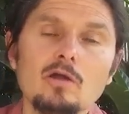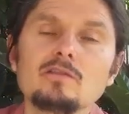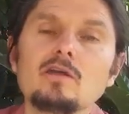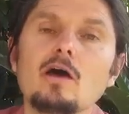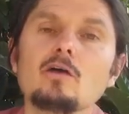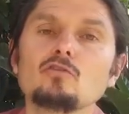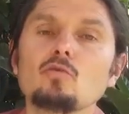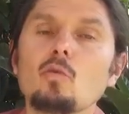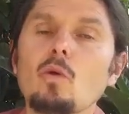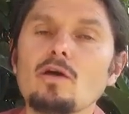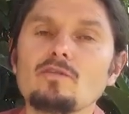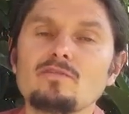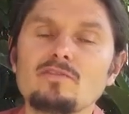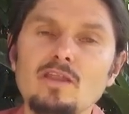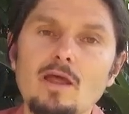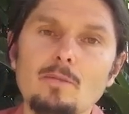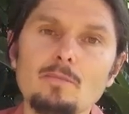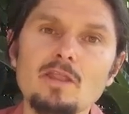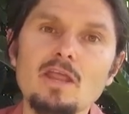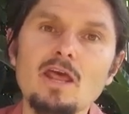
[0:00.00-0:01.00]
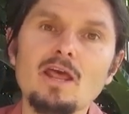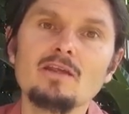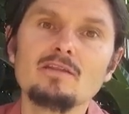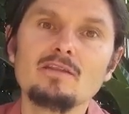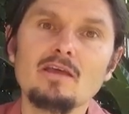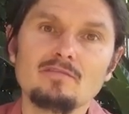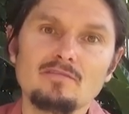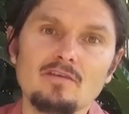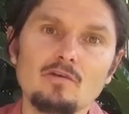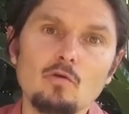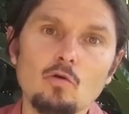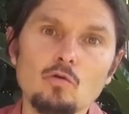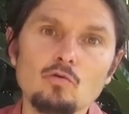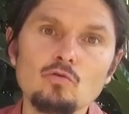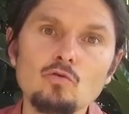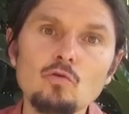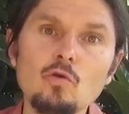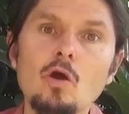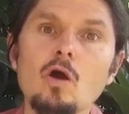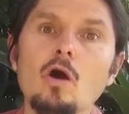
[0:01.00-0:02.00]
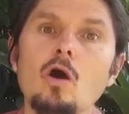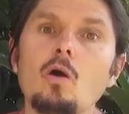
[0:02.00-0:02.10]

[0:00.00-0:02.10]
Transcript: 33 acides aminé, est assez connue.